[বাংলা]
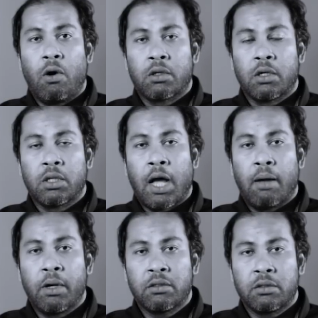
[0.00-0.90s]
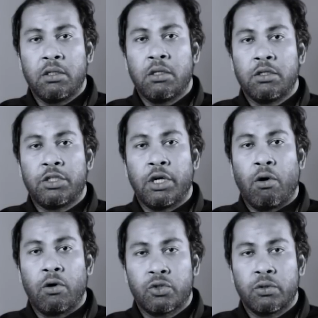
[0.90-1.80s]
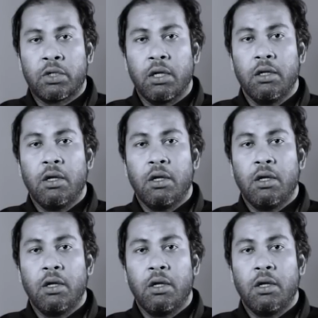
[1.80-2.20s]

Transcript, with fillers: অর্থাৎ আমার স্মৃতির যে অংশটা